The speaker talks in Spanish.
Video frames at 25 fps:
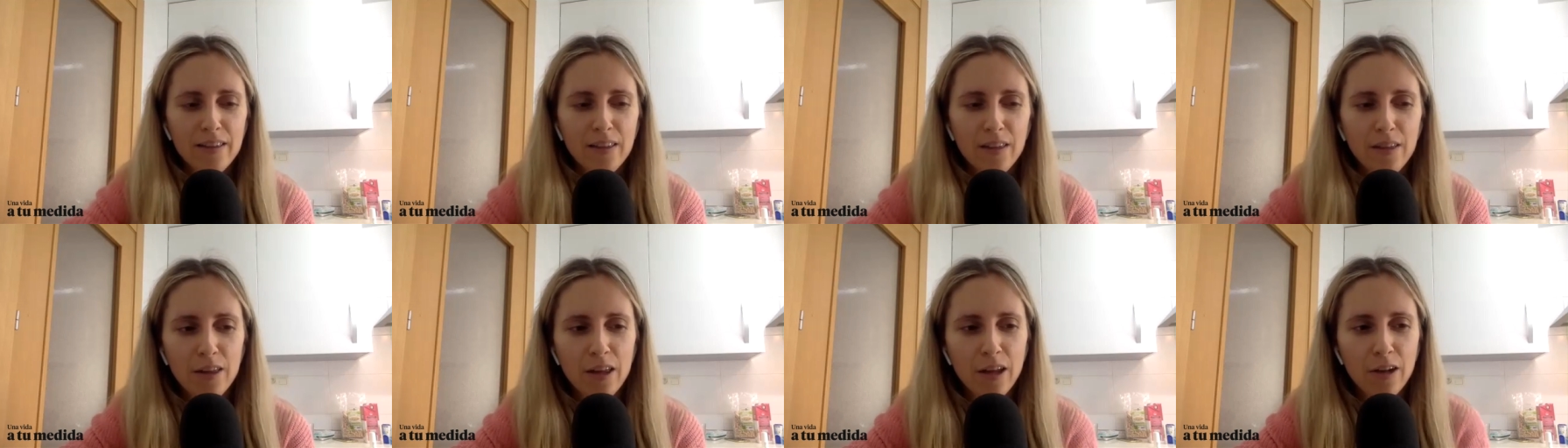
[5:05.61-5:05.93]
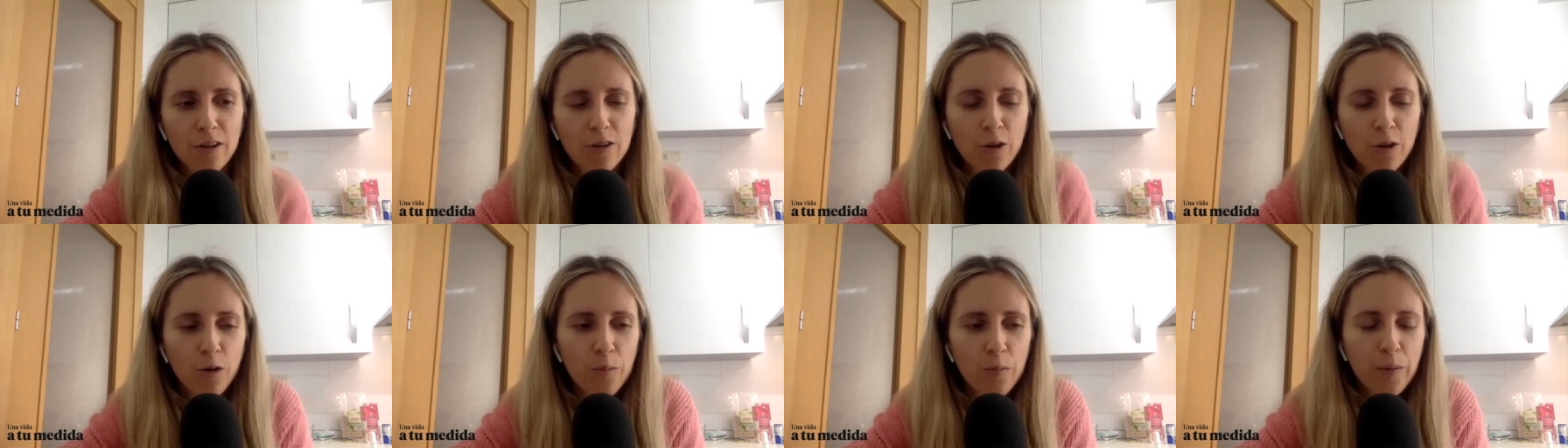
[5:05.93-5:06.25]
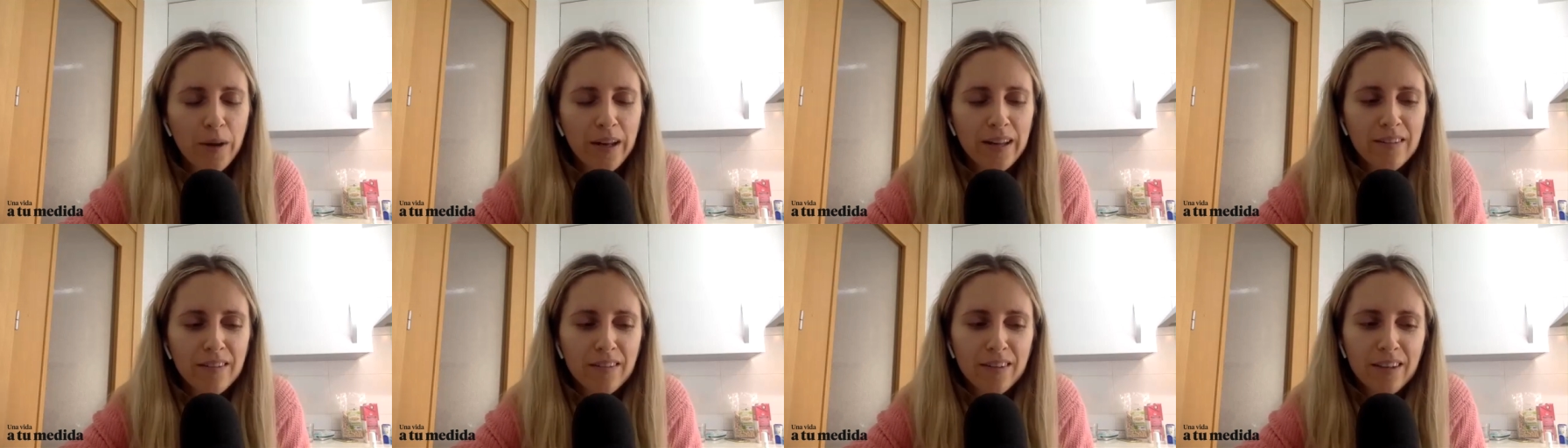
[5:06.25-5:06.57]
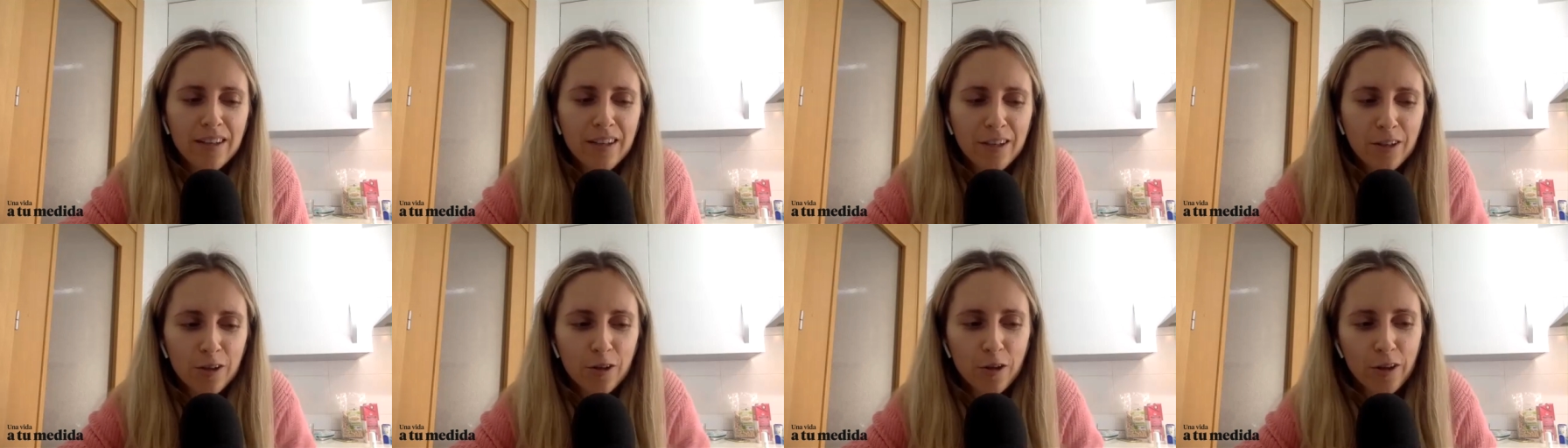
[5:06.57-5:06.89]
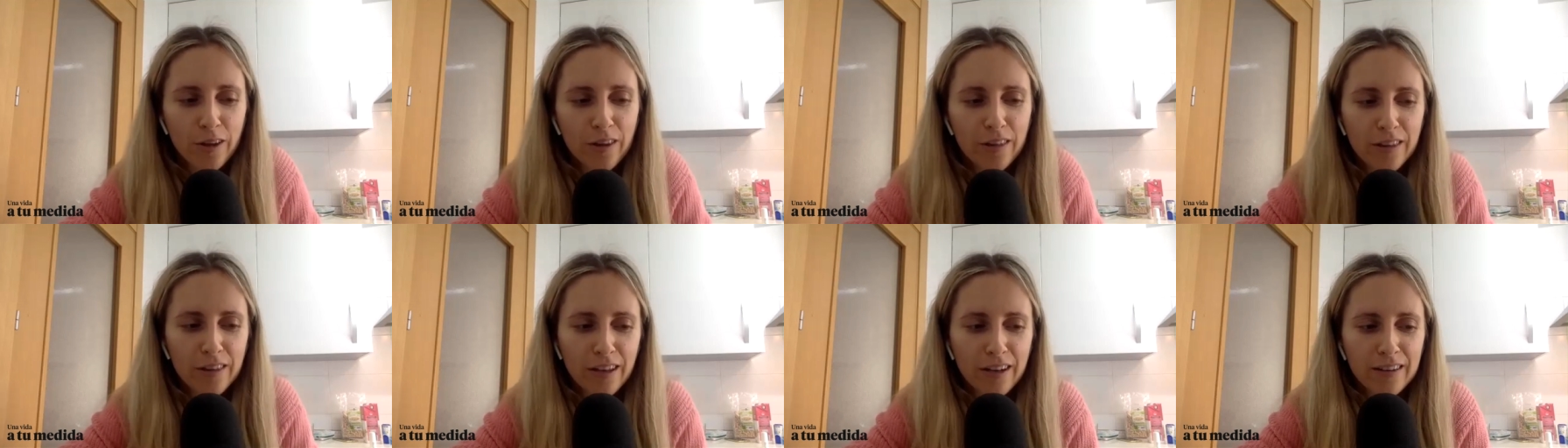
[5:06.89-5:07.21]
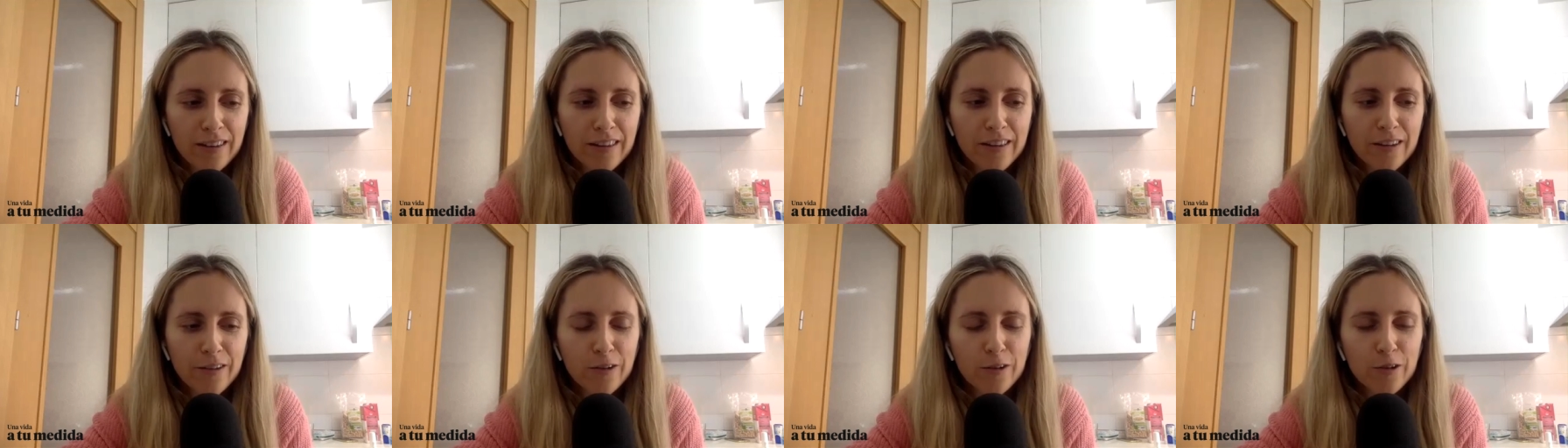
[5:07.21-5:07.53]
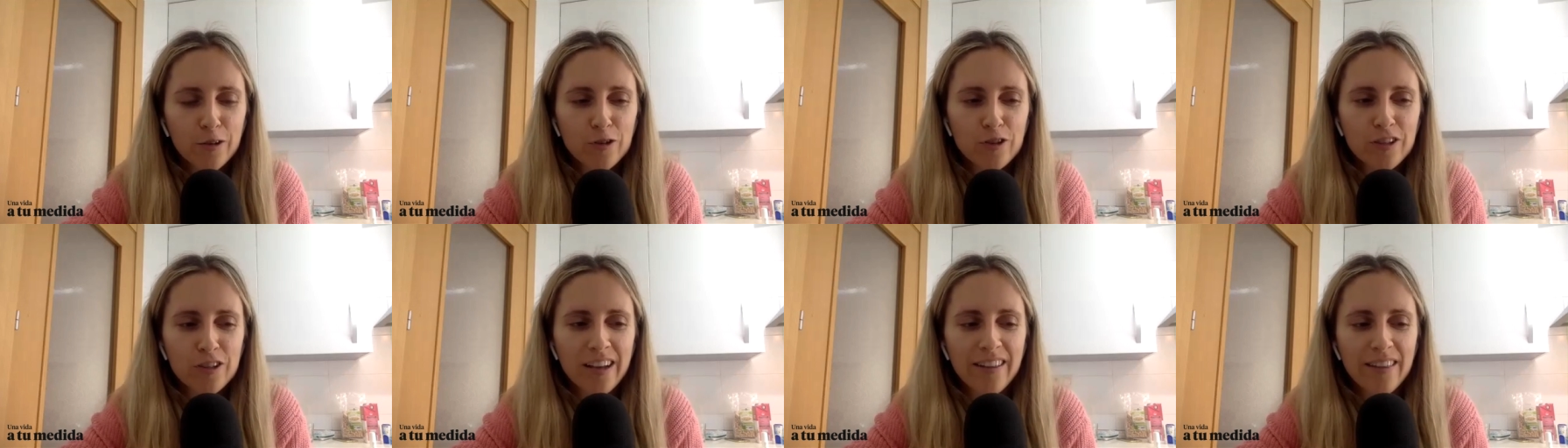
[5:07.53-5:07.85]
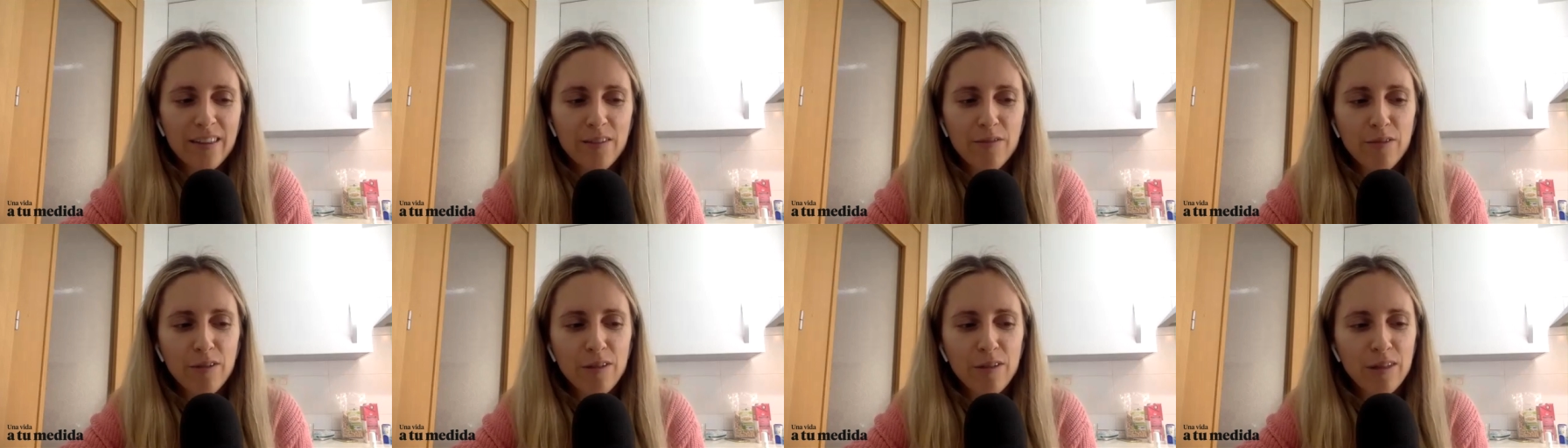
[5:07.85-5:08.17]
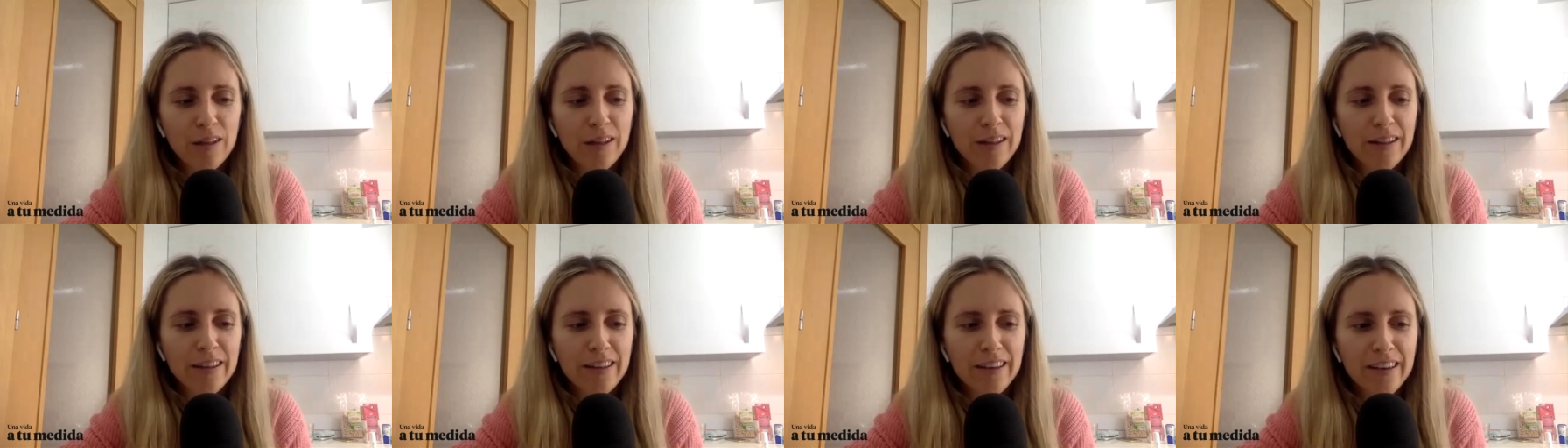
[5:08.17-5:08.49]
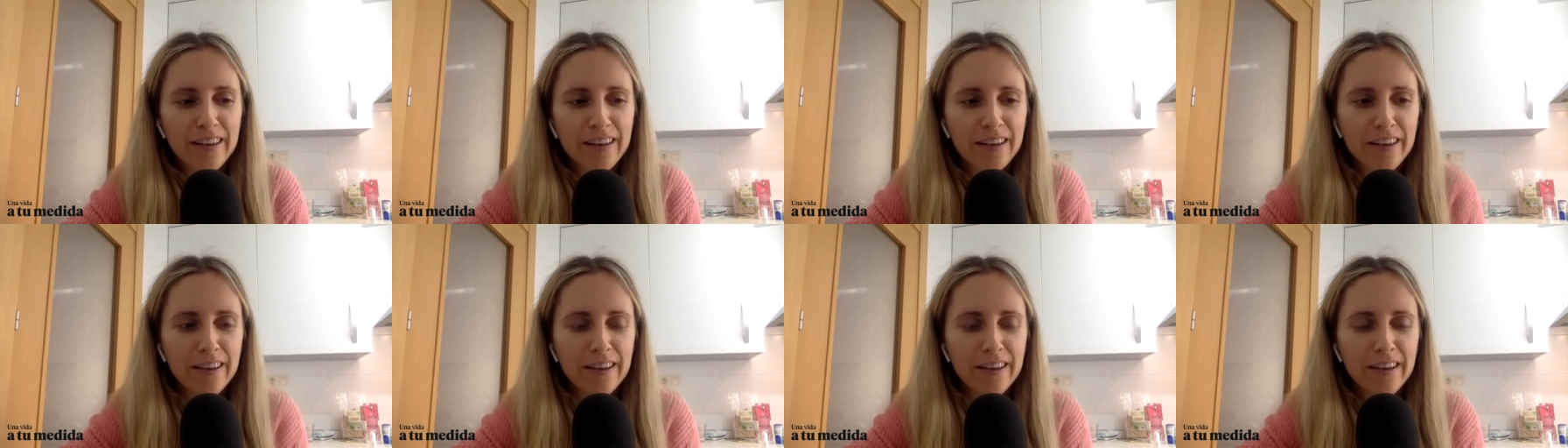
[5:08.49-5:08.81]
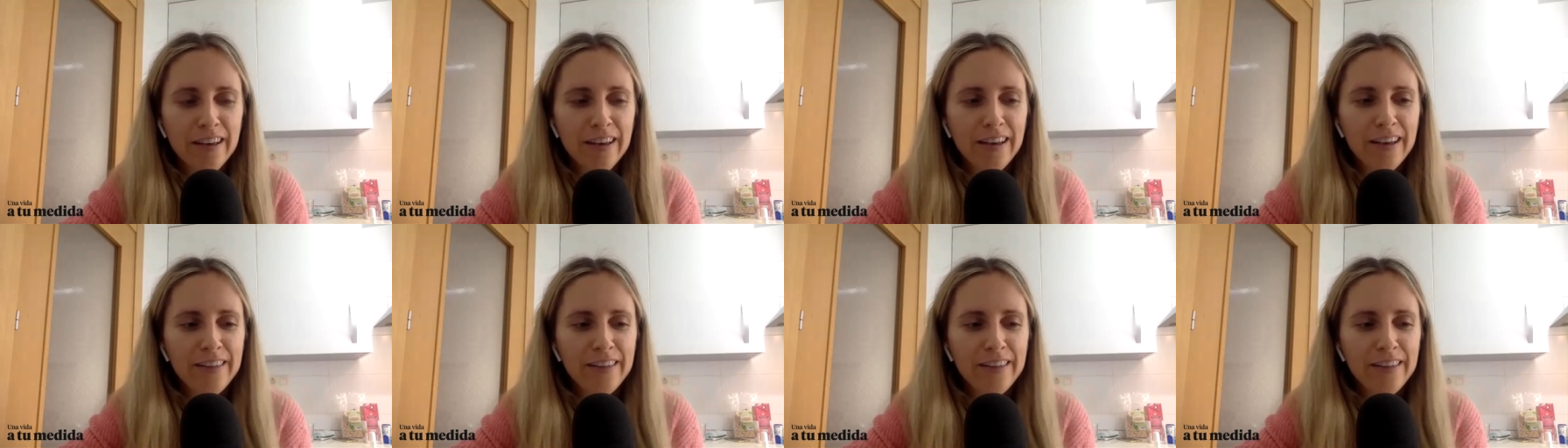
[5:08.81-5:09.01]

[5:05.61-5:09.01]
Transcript: de cierto prestigio, de cierto ser difícil de,